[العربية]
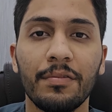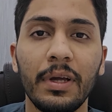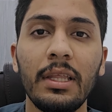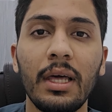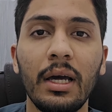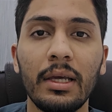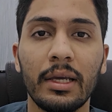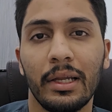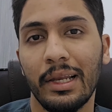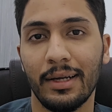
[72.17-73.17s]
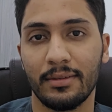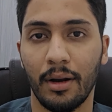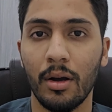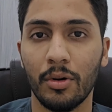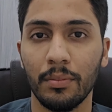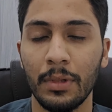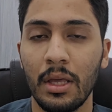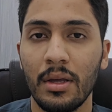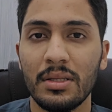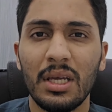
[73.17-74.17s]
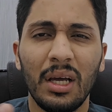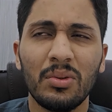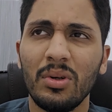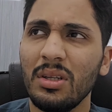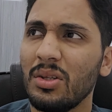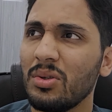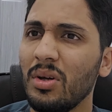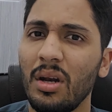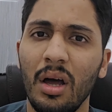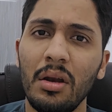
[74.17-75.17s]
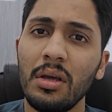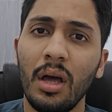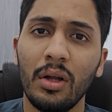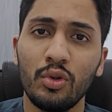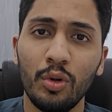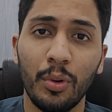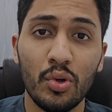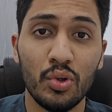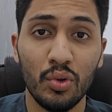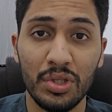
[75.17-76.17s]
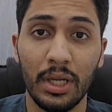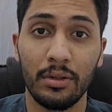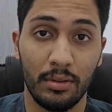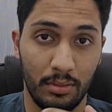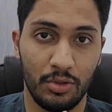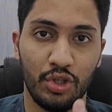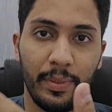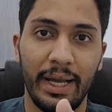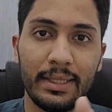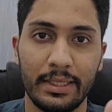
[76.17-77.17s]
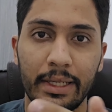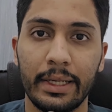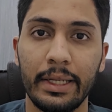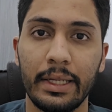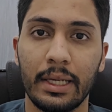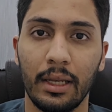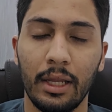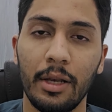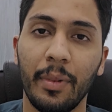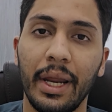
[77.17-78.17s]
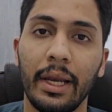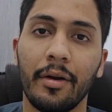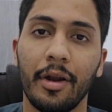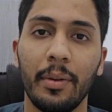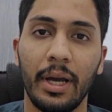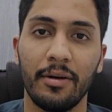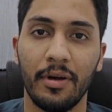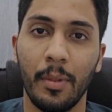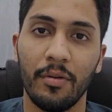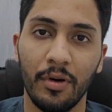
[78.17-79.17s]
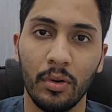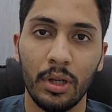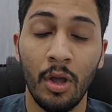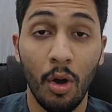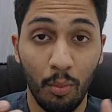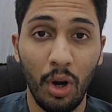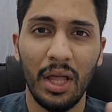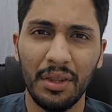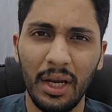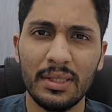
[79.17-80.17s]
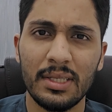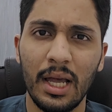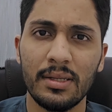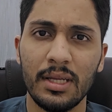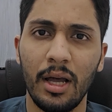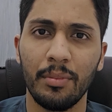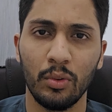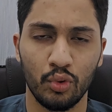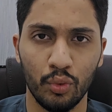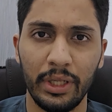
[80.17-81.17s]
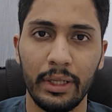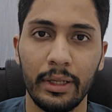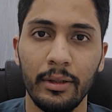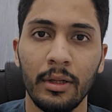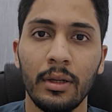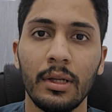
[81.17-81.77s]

فلذلك لا تراكم زين حتقول الدكتور انا يا دوب خصوصا جماعه الكلينيكال المرحله الرابعه فما فوق محاضرات صح صعبه وطويله